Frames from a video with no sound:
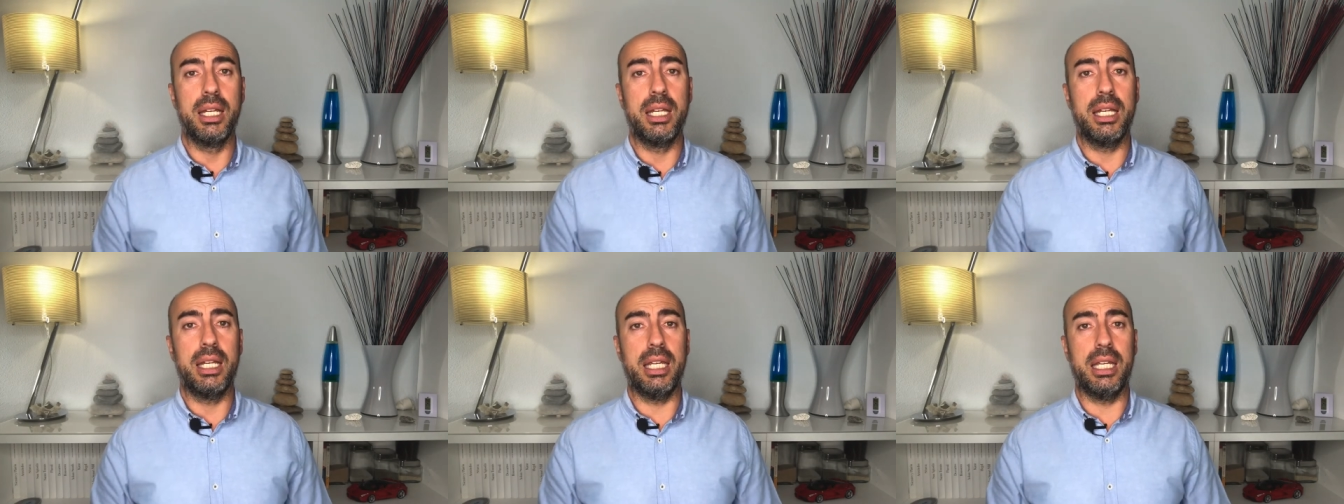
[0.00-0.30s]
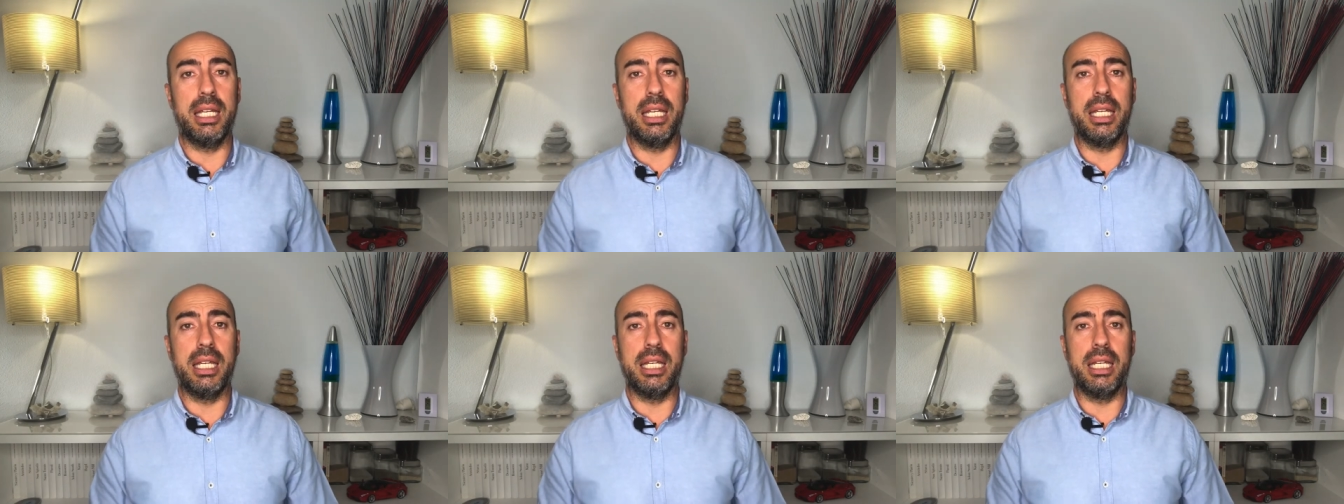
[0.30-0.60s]

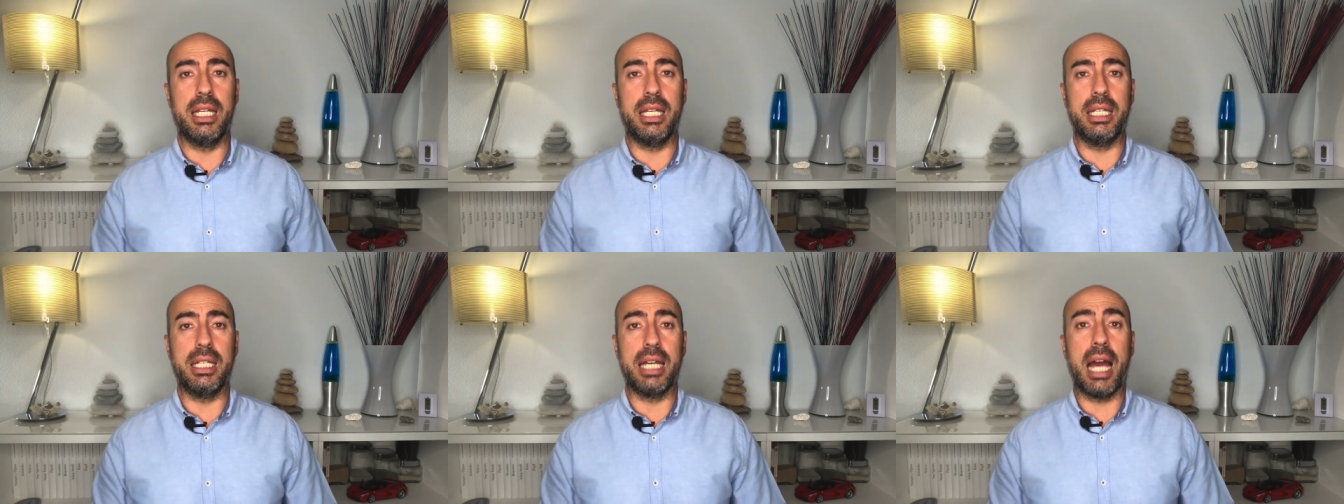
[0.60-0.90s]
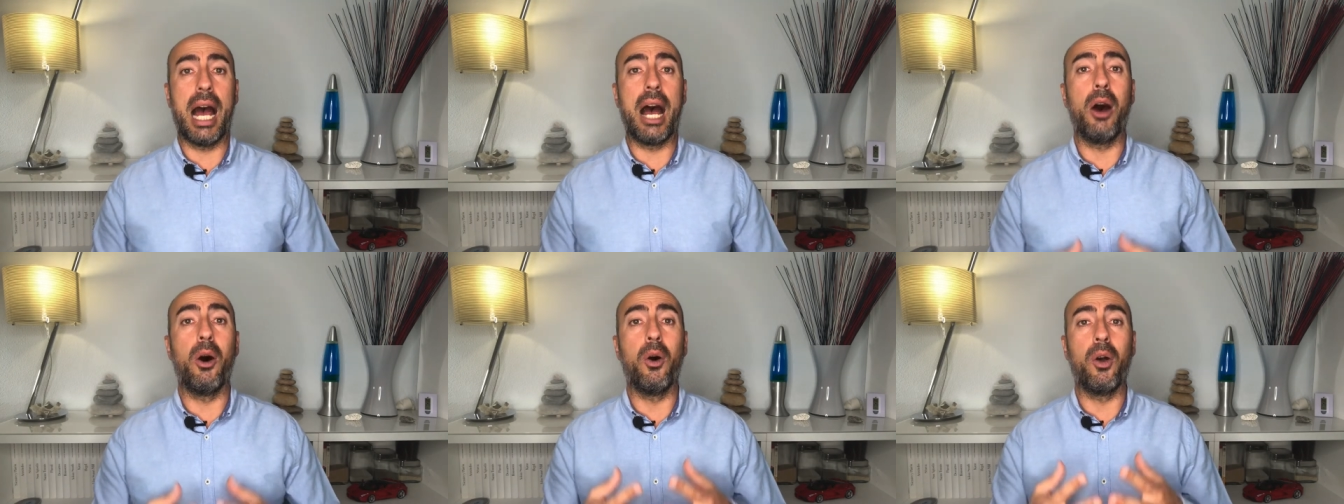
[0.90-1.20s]
y,
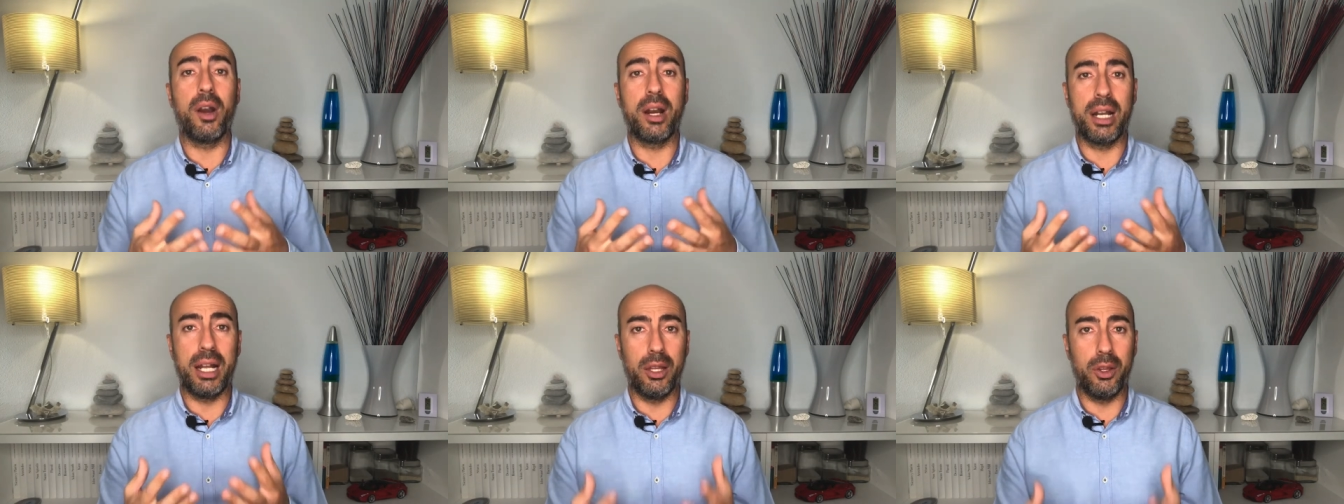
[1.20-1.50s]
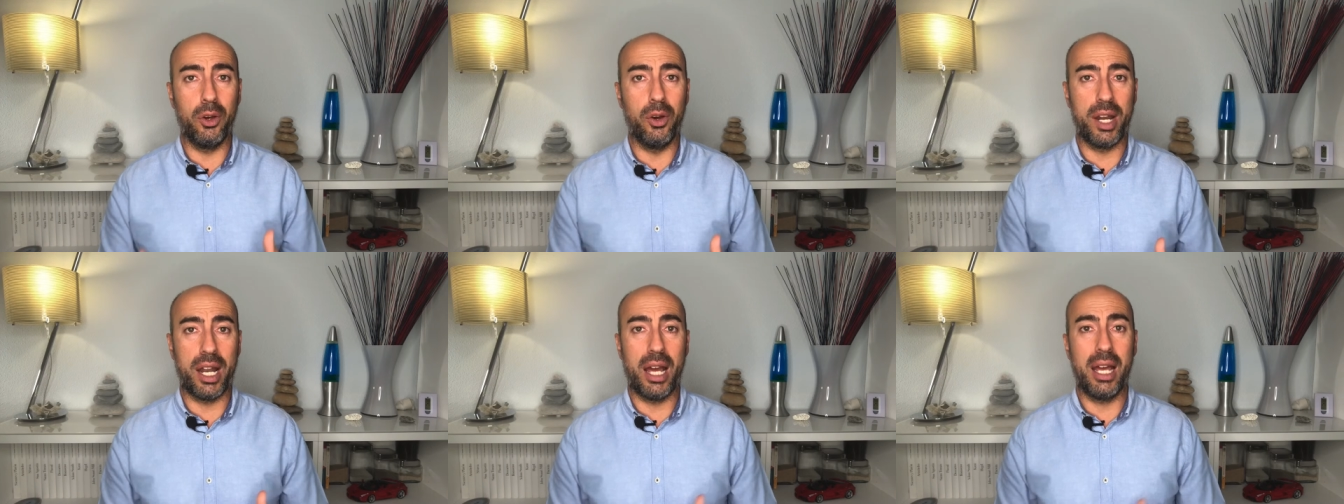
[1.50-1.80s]

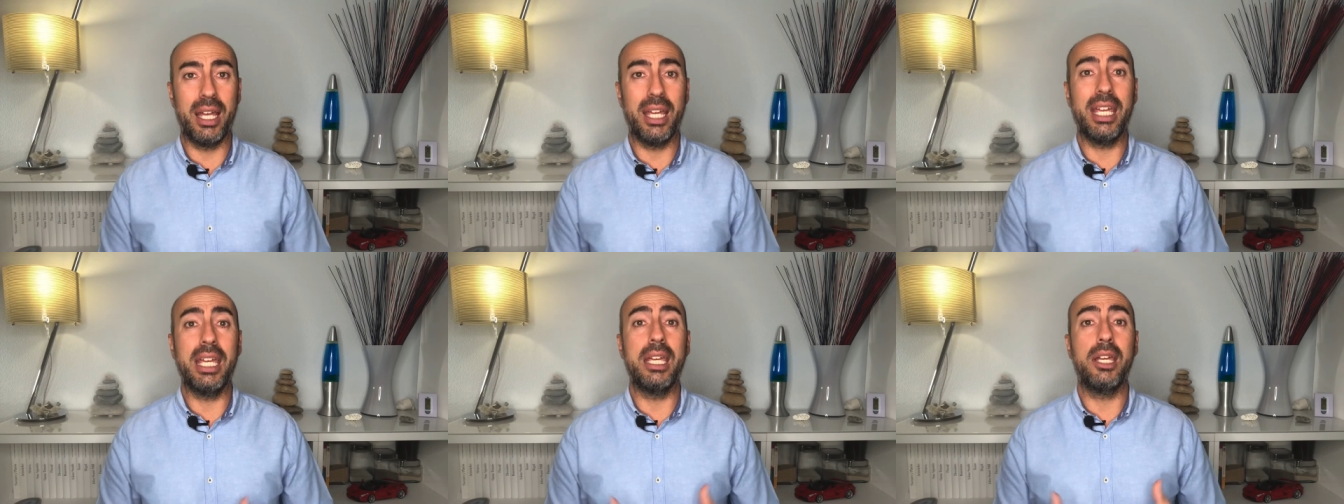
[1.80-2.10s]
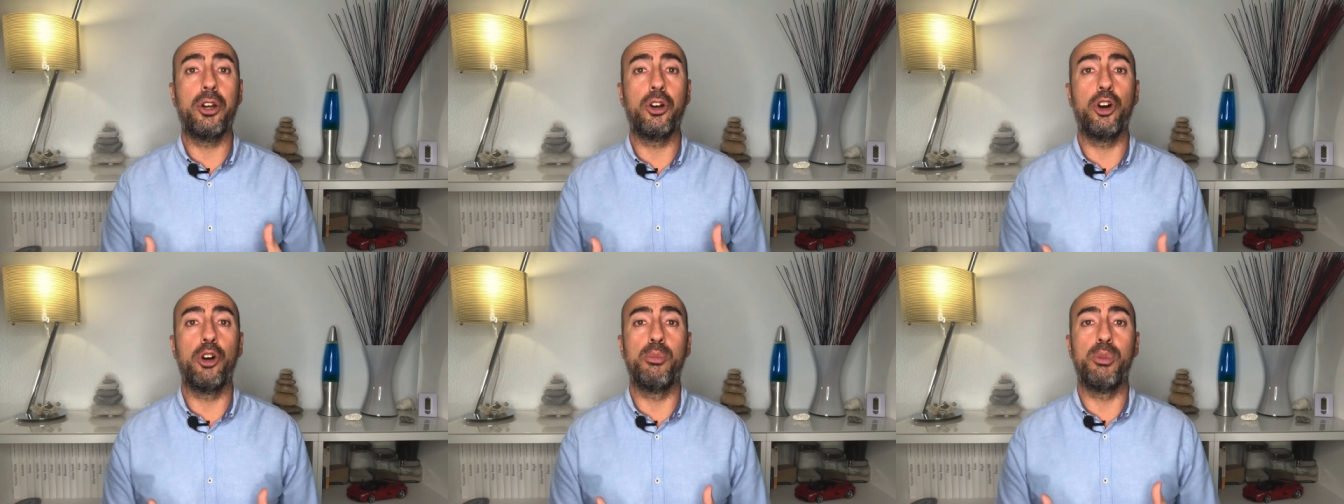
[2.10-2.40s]
ahorradora y
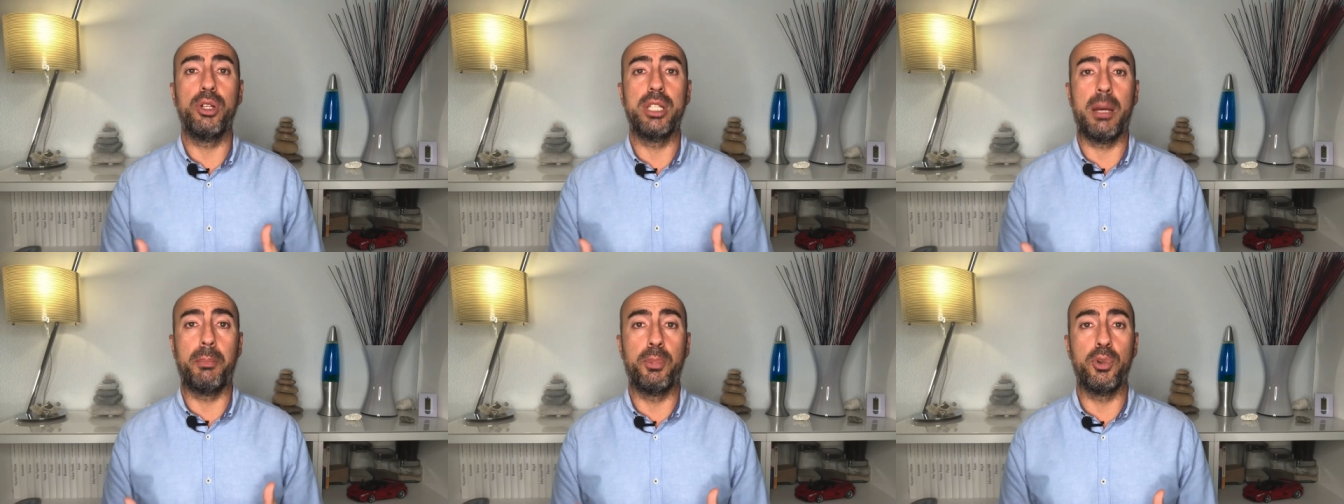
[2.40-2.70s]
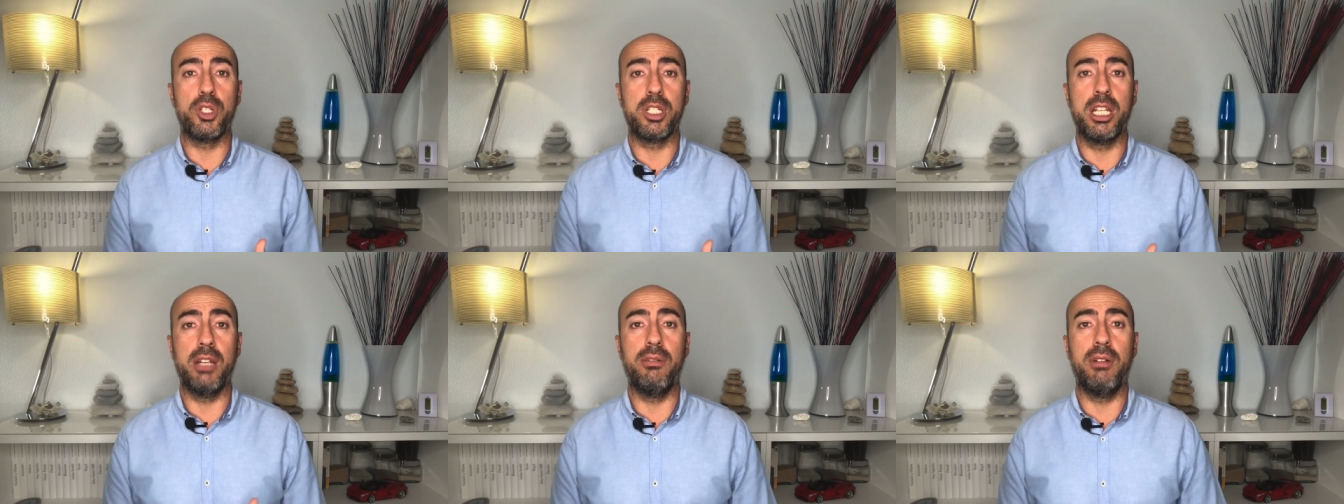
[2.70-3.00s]
cómoda
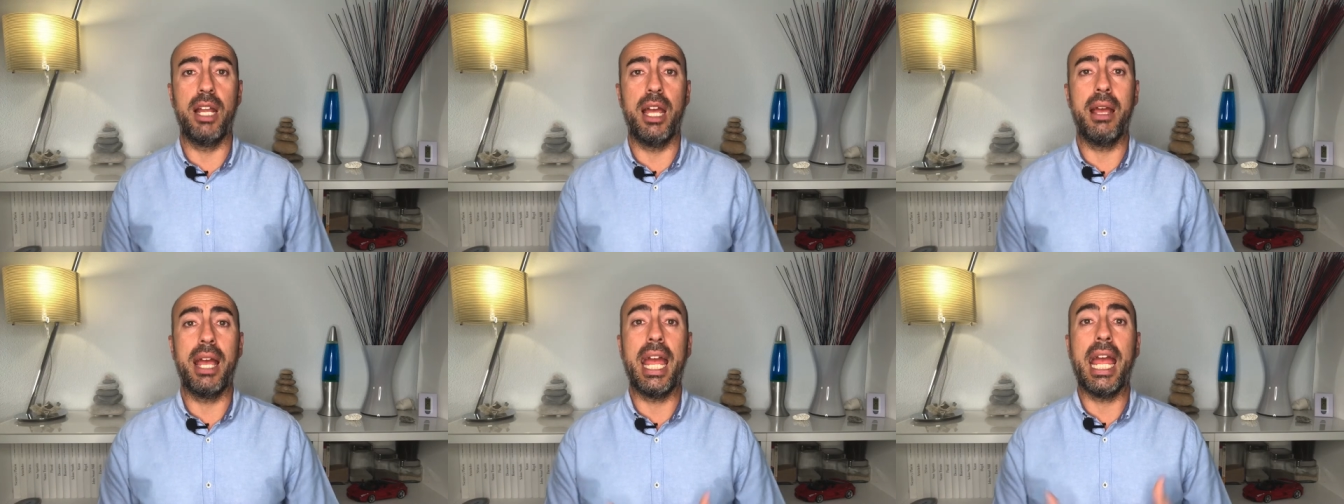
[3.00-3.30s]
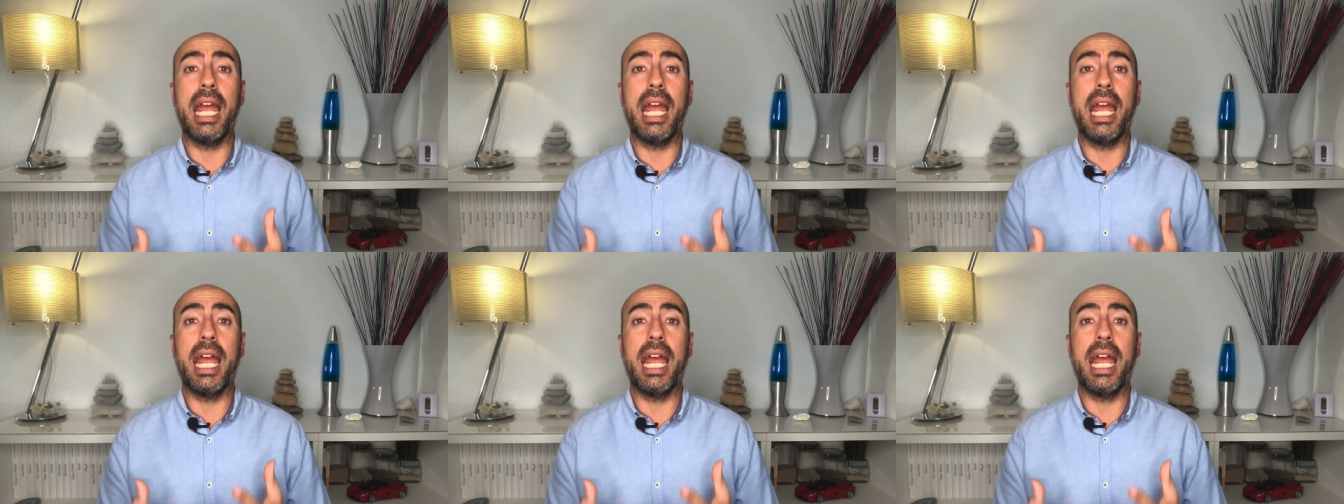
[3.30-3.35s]
posible,